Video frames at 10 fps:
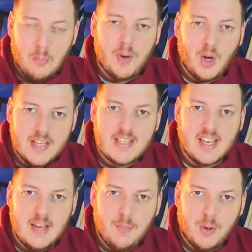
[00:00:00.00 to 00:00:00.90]
son peores
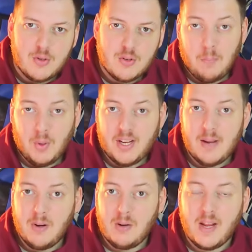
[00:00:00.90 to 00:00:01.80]
equipos que, por
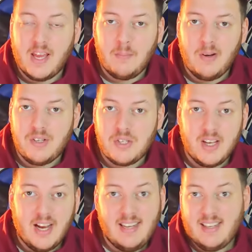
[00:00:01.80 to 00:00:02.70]
ejemplo, el Bayern Múnich,
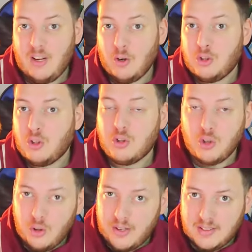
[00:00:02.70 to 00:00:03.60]
al que le costó
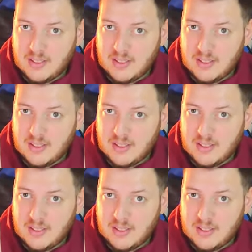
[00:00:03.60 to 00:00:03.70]
todo en